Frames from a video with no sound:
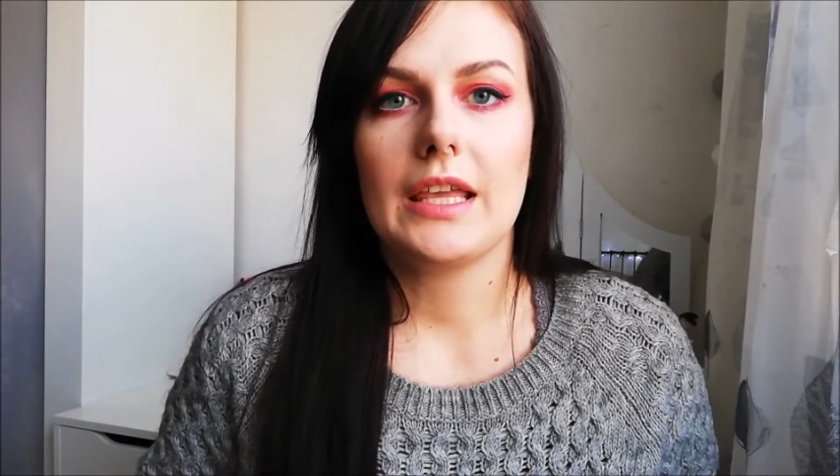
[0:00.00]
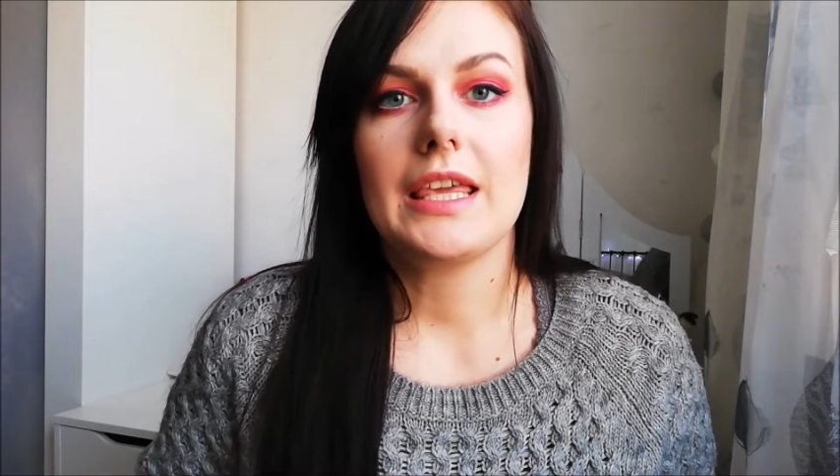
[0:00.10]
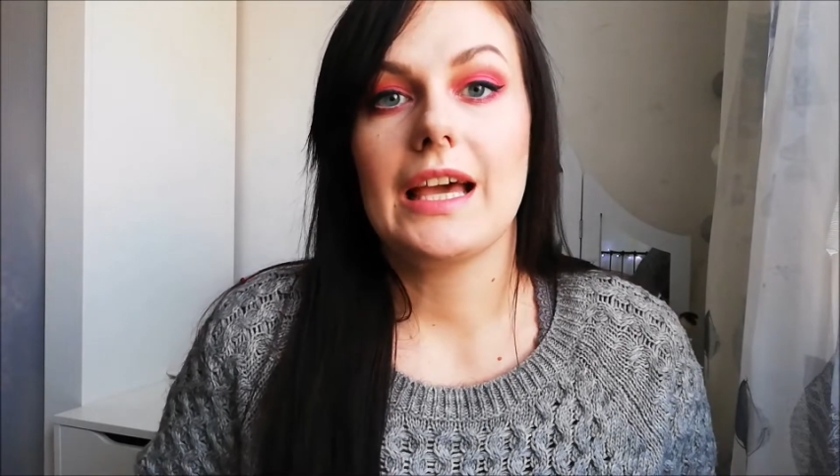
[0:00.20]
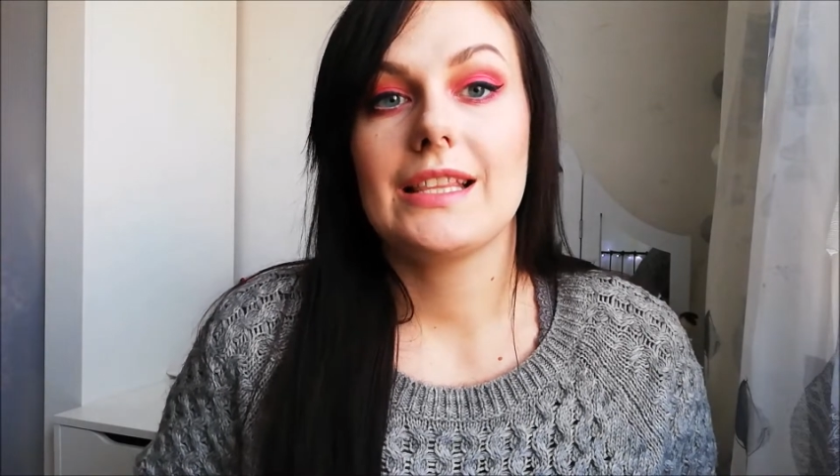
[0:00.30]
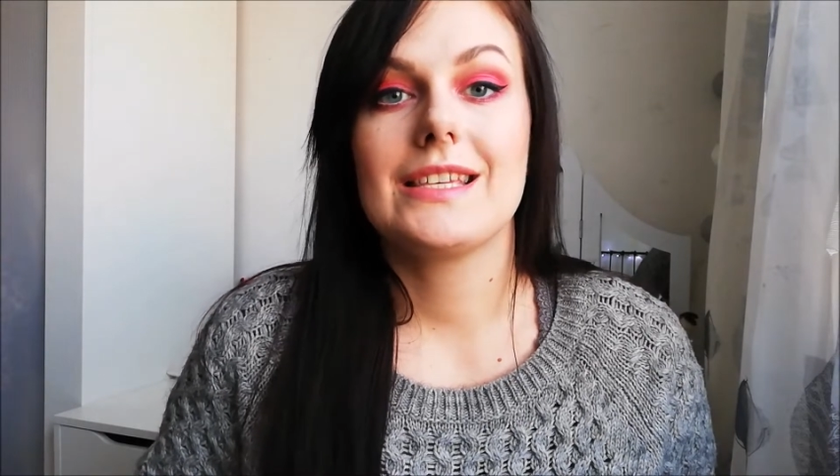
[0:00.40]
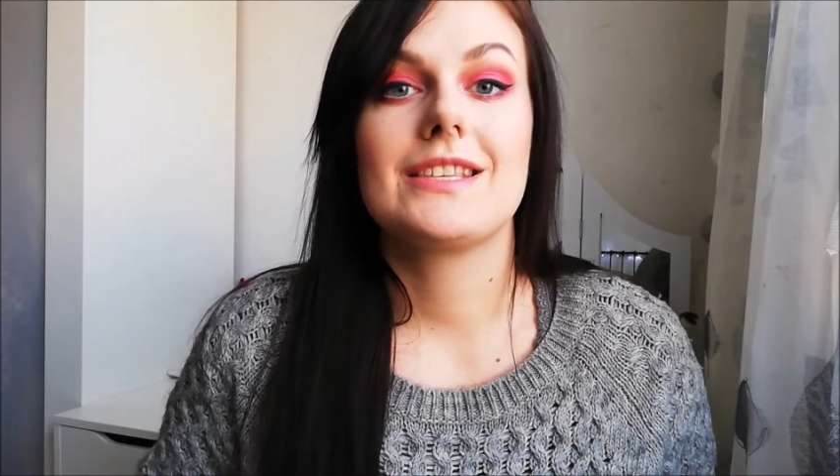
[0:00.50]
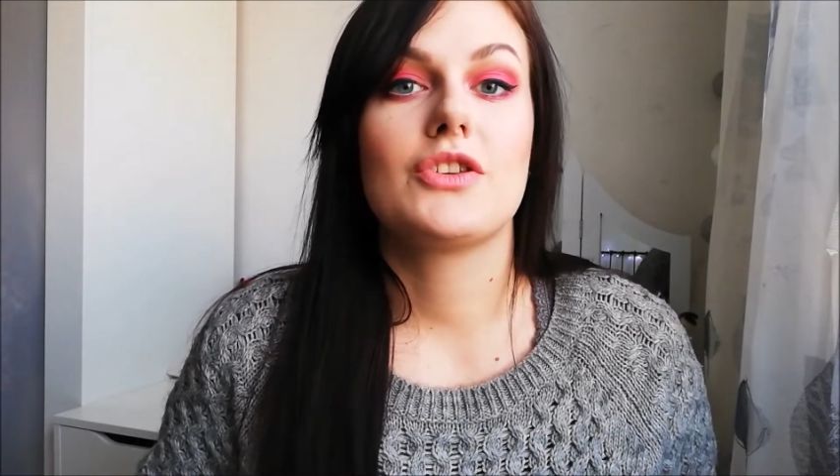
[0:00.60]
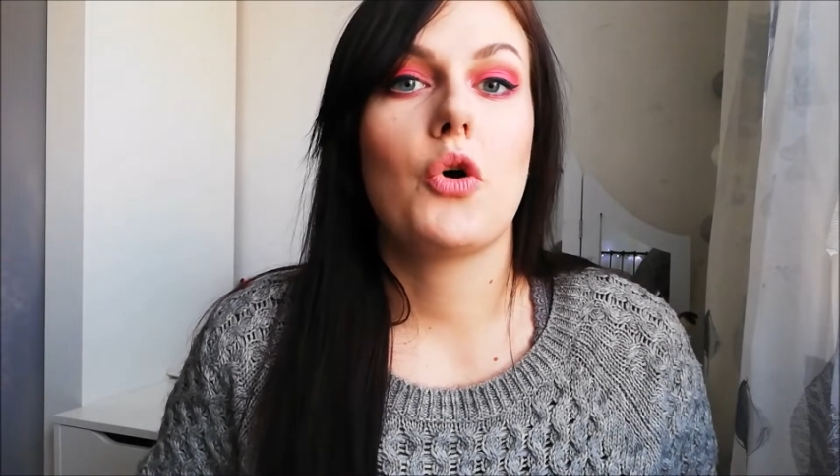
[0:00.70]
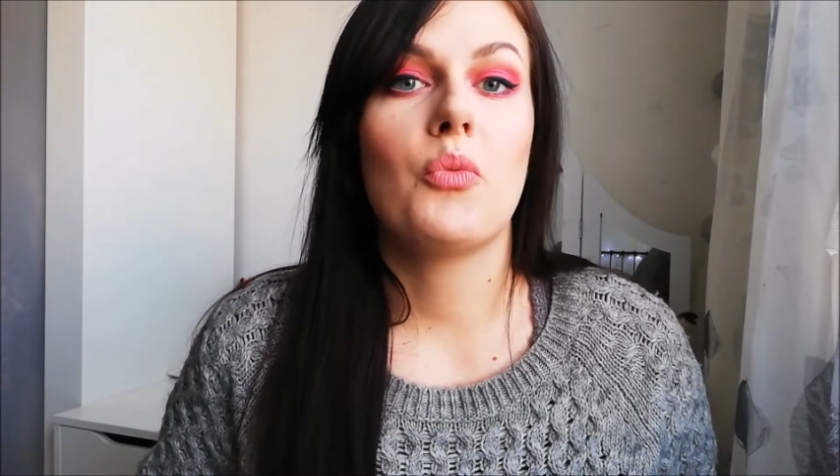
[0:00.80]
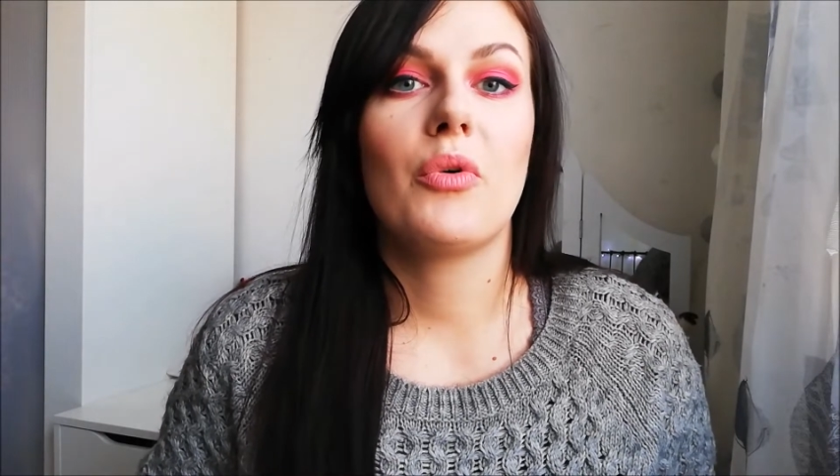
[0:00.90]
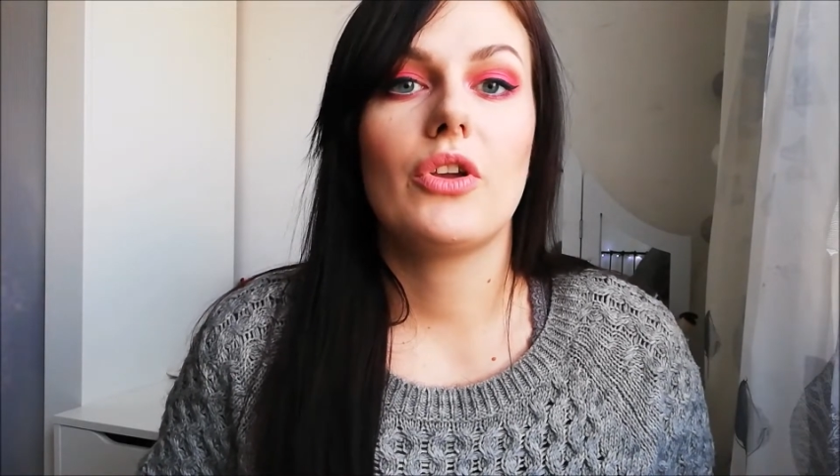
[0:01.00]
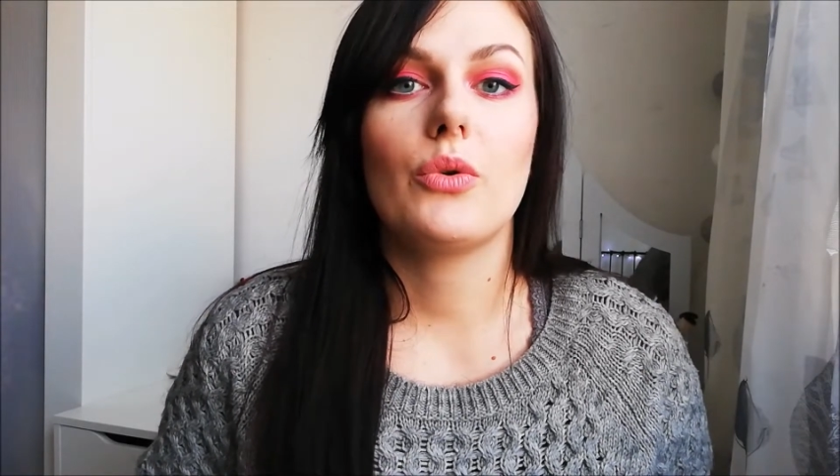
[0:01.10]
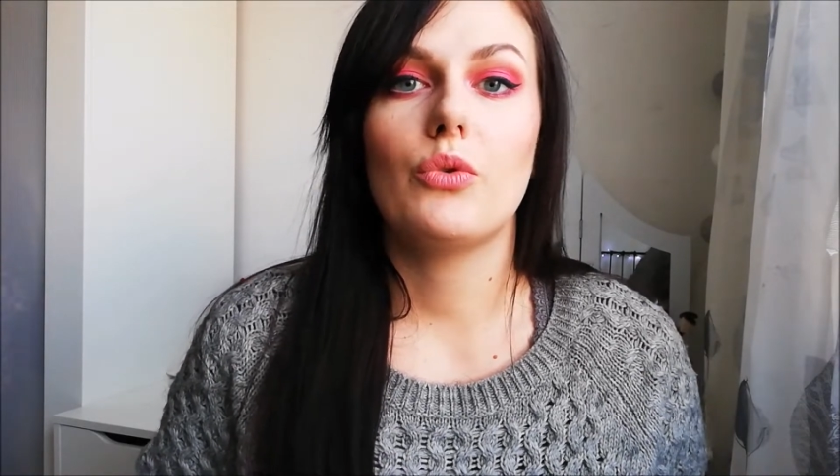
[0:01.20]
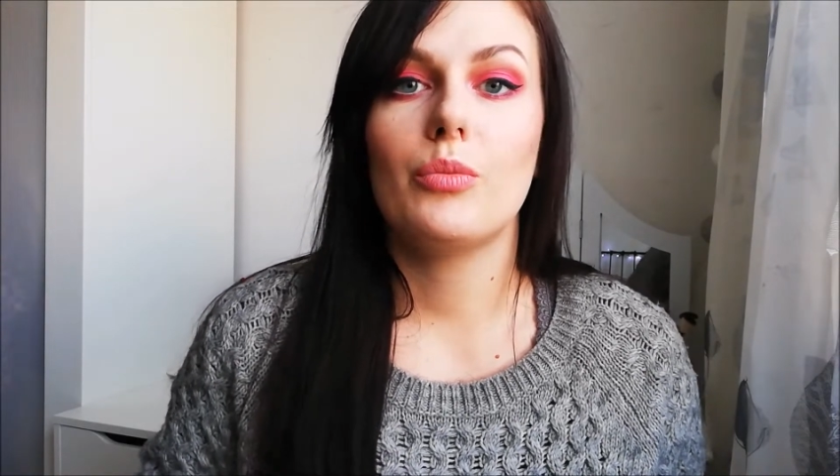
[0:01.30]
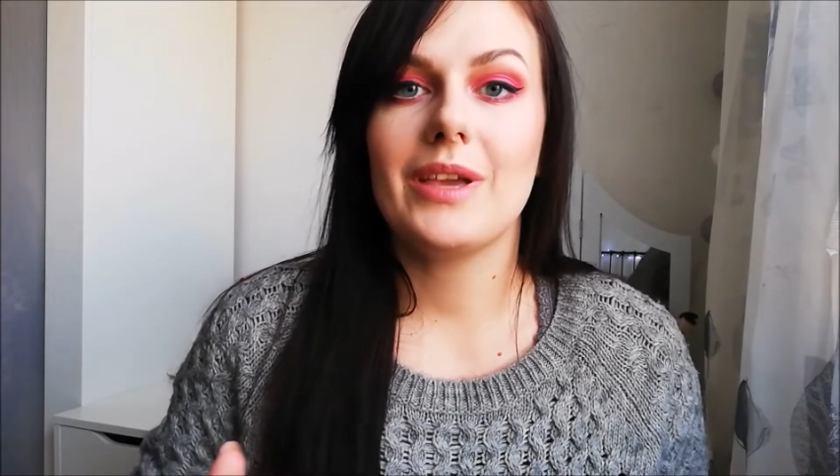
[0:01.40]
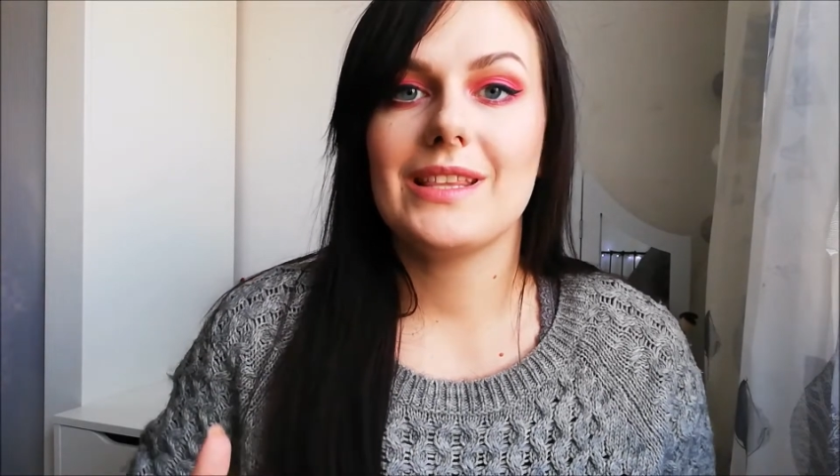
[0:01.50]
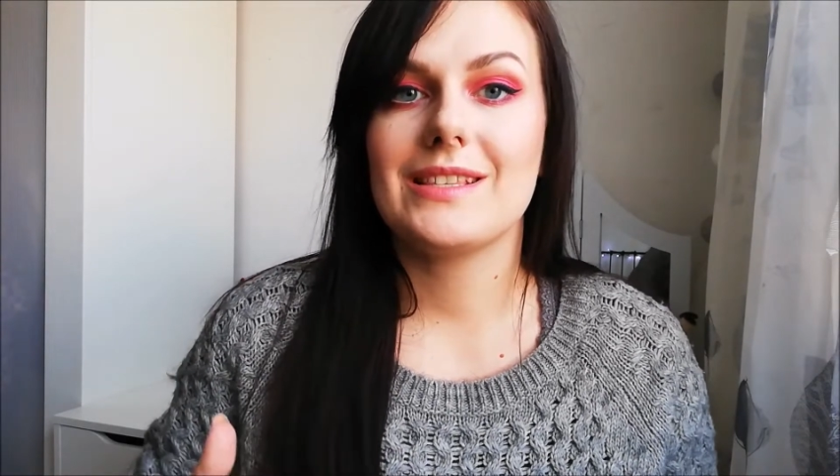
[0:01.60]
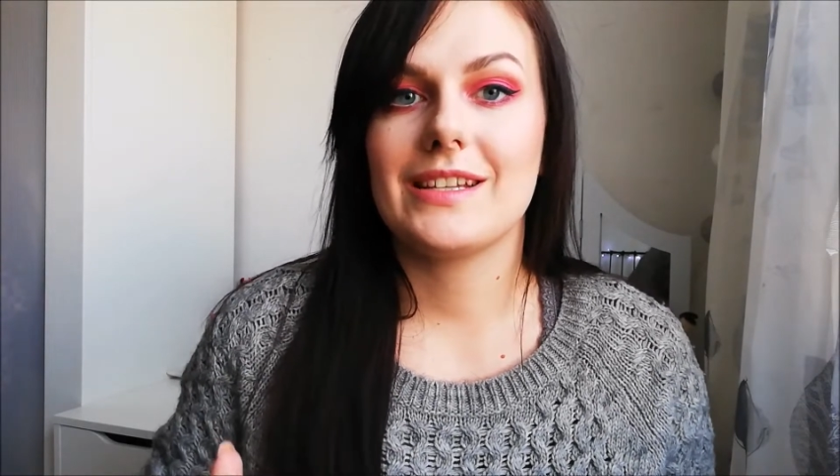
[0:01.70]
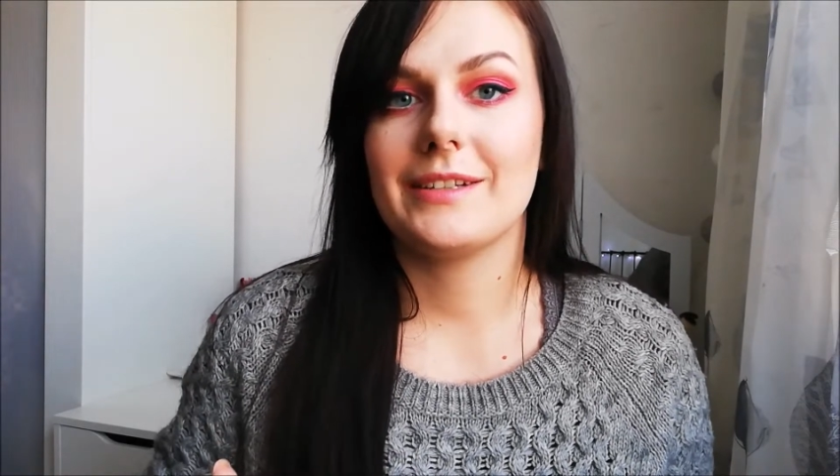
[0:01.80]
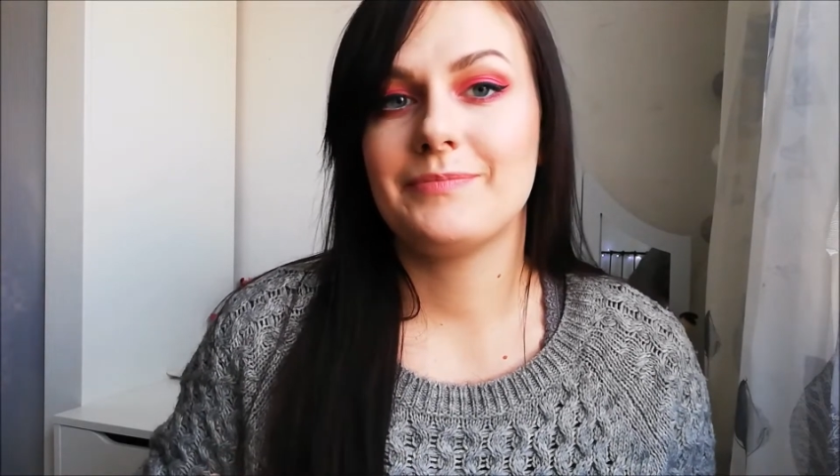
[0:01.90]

jacy są moi ulubieńcy